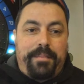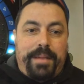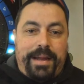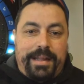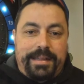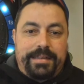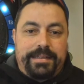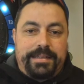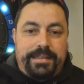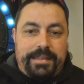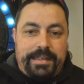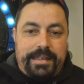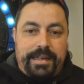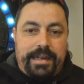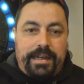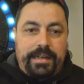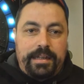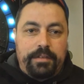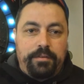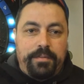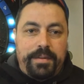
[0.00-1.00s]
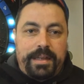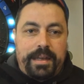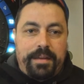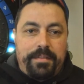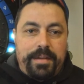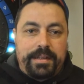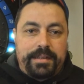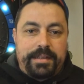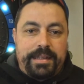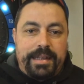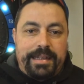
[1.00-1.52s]
mattina, la domenica
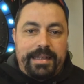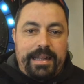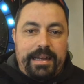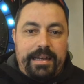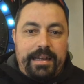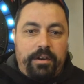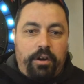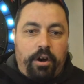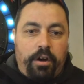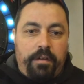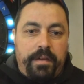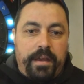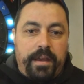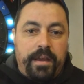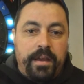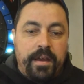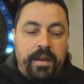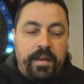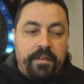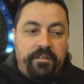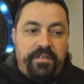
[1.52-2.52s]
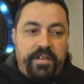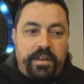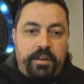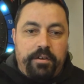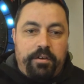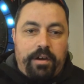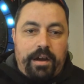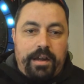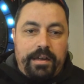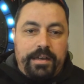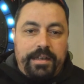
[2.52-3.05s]
mattina dalle 9
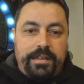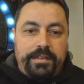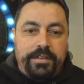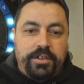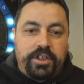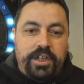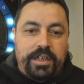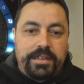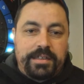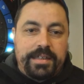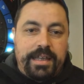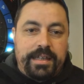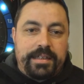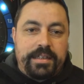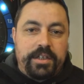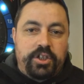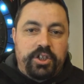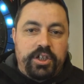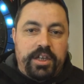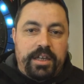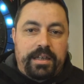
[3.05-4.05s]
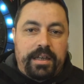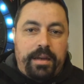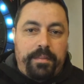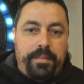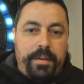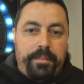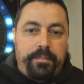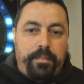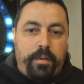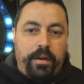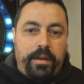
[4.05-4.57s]
fino alle 17 circa
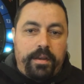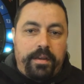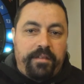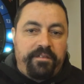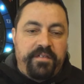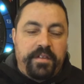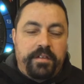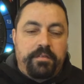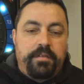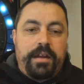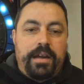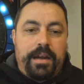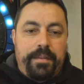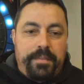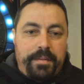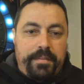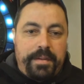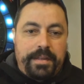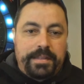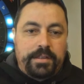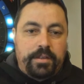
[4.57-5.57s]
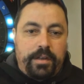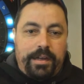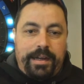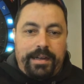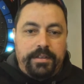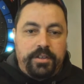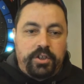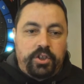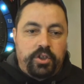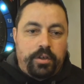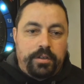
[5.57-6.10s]
per poi effettuare la premiazione alle
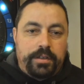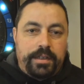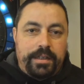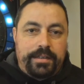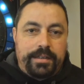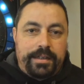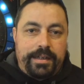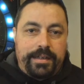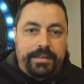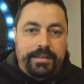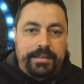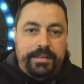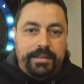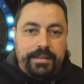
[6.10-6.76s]
18.30.